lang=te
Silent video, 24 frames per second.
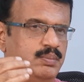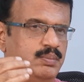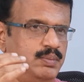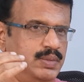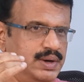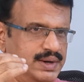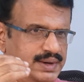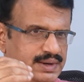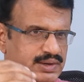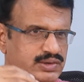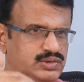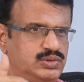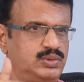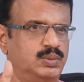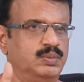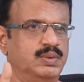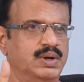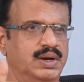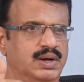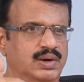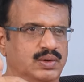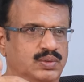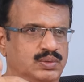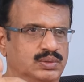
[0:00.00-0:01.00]
మనీష్
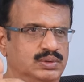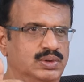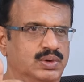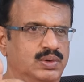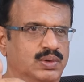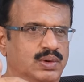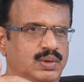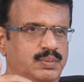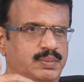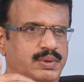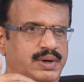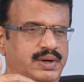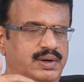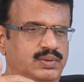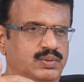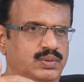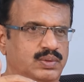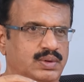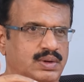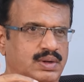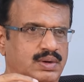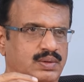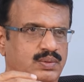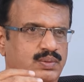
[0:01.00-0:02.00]
కుమార్ని కొద్ది రోజులు
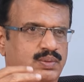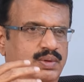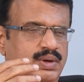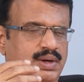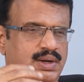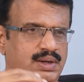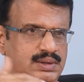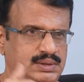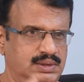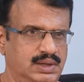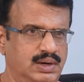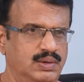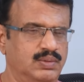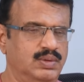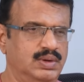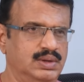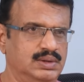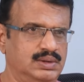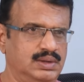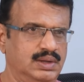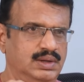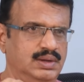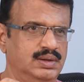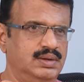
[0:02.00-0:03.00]
పెట్టుకున్నారు ఆ
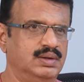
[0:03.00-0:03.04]
తర్వాత